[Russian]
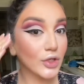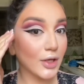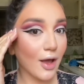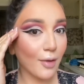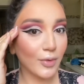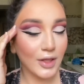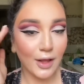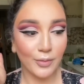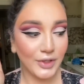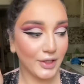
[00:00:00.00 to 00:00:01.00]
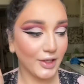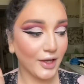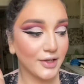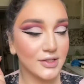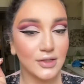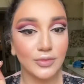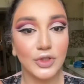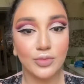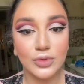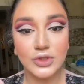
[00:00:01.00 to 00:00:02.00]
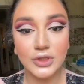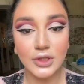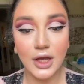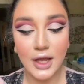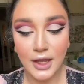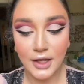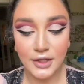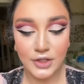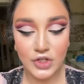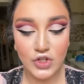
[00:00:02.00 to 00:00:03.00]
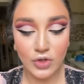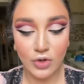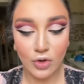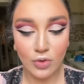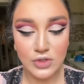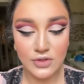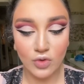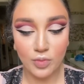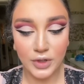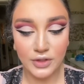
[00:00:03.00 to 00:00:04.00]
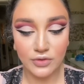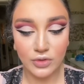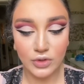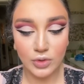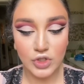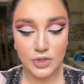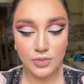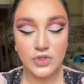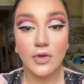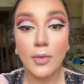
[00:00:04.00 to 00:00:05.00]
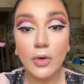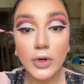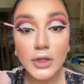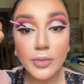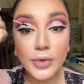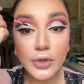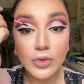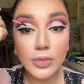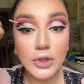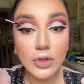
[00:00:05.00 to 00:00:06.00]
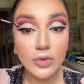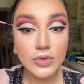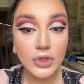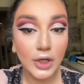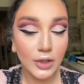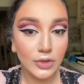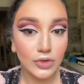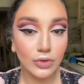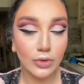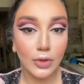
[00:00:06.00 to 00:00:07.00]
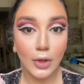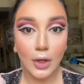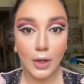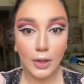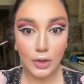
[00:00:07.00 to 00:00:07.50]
я была бы не я, если бы не пустила еще розовую подводку. Сейчас мы с вами аккуратно продублируем стрелочку. И